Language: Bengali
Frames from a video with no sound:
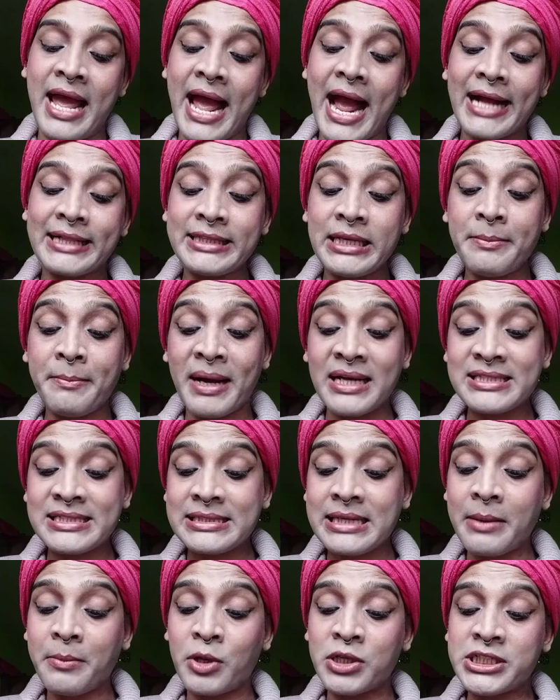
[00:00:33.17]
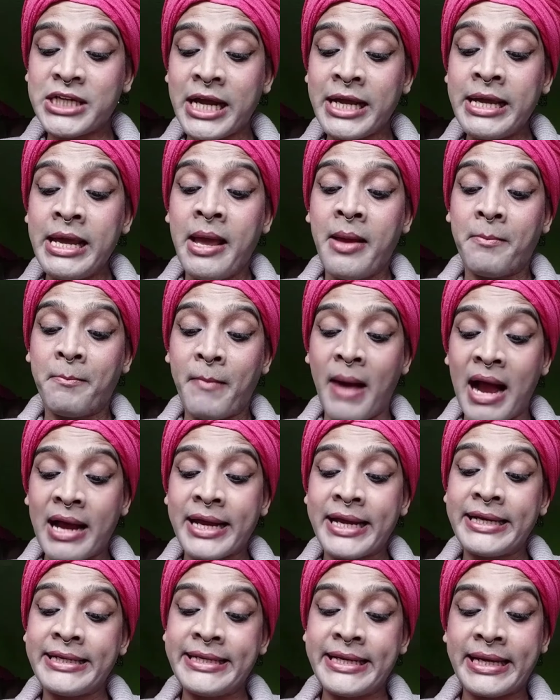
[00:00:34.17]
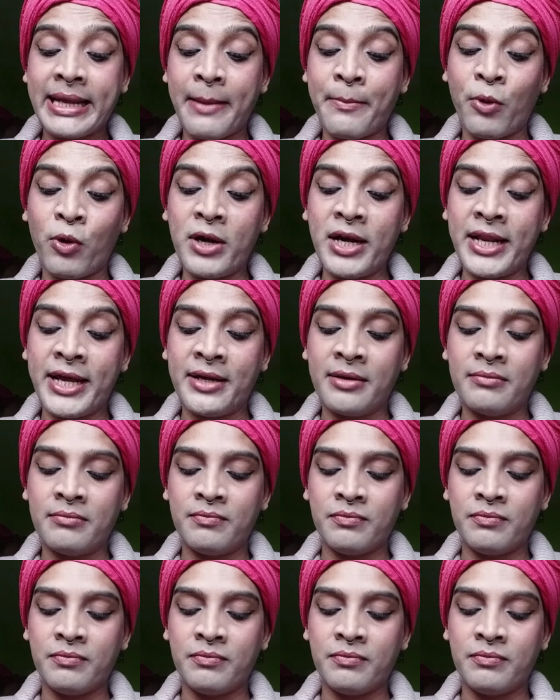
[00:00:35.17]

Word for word: একদিন মাস্টারমশাই মাকে ডেকে বললেন